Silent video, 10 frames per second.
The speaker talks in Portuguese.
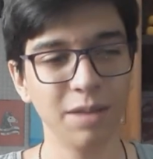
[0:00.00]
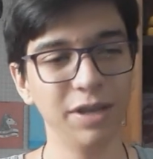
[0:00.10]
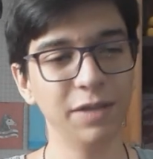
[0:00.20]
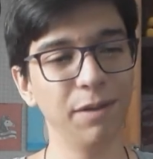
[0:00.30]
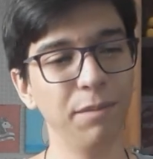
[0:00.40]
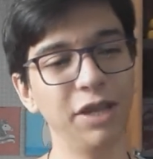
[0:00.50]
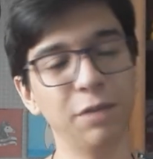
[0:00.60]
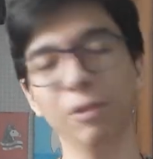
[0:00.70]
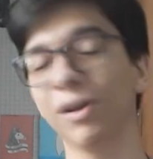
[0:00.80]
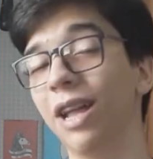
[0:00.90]

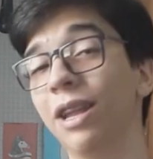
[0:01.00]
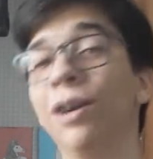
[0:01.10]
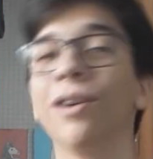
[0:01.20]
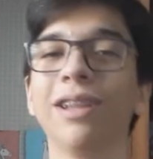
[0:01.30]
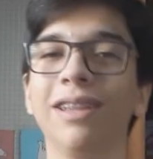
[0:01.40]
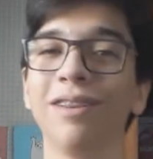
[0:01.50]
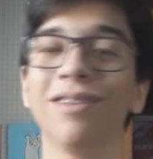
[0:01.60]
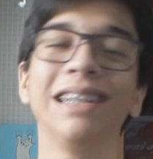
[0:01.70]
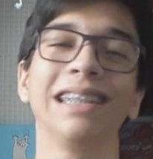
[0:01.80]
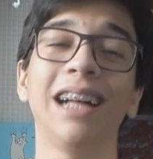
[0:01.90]
principalmente pelo canal agora ter
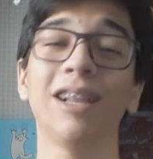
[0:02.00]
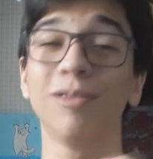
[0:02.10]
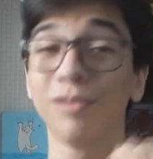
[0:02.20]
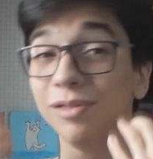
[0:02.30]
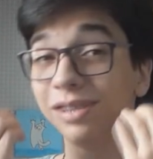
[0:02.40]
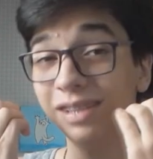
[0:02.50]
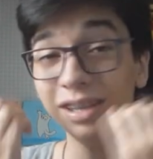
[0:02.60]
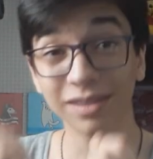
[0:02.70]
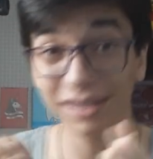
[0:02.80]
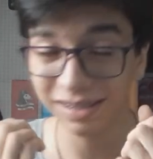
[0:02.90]
alcançado os
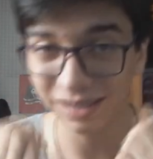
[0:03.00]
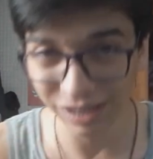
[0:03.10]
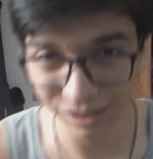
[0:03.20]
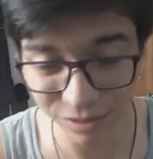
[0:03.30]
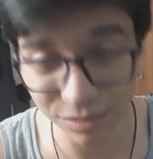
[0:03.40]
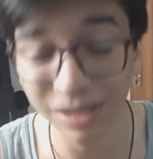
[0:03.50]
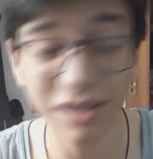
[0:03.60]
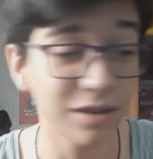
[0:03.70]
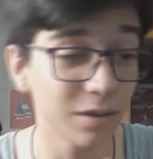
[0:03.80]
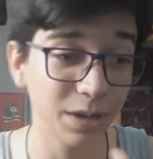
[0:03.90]
200 inscritos, me
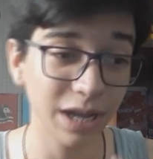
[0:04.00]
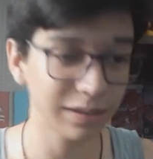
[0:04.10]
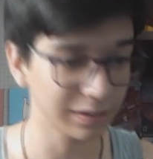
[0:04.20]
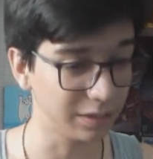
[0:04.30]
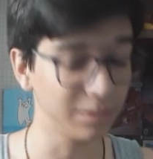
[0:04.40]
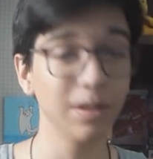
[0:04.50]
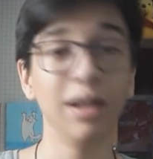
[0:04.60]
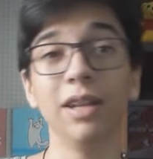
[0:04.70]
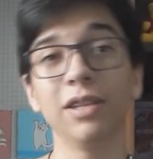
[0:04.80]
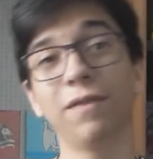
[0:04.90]
senti na obrigação
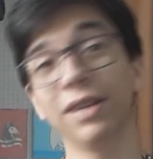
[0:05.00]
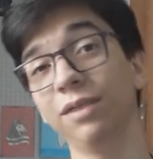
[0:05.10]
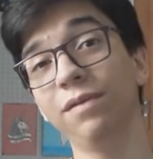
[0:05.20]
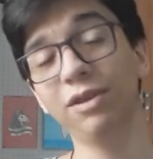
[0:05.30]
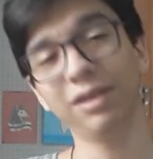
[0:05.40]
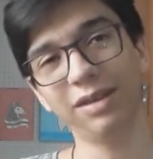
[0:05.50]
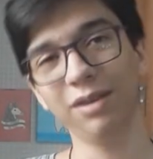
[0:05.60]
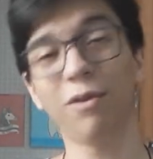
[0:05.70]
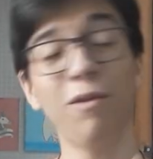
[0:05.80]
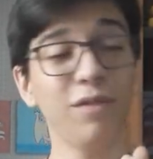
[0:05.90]
de fazer um vídeo
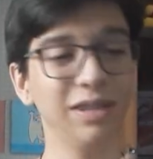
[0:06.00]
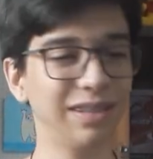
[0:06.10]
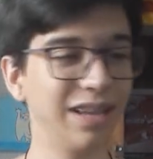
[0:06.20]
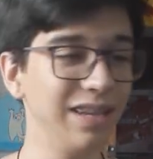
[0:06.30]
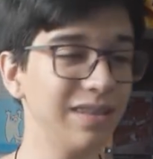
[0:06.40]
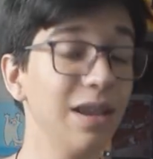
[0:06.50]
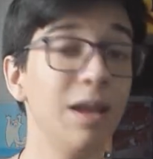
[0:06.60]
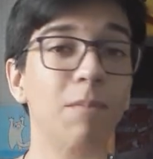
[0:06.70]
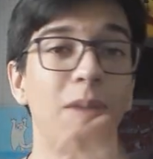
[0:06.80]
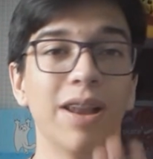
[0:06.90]
assim com vocês,
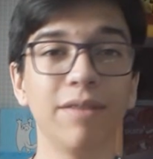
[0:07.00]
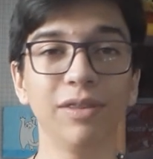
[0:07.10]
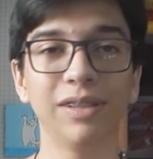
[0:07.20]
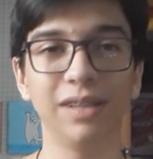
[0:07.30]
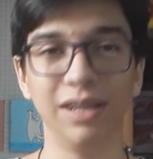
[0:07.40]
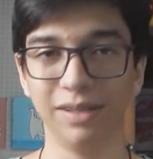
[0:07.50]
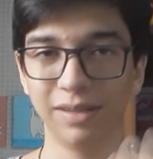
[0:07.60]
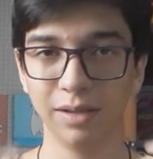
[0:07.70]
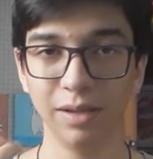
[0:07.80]
para vocês.